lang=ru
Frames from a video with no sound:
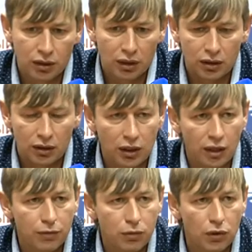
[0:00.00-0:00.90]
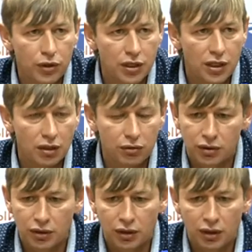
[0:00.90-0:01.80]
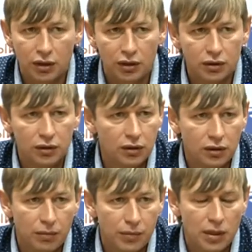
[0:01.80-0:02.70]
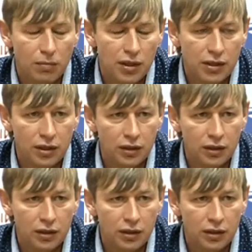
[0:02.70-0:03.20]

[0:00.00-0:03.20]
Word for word: Так играть в футбол нельзя. То есть это безобразие.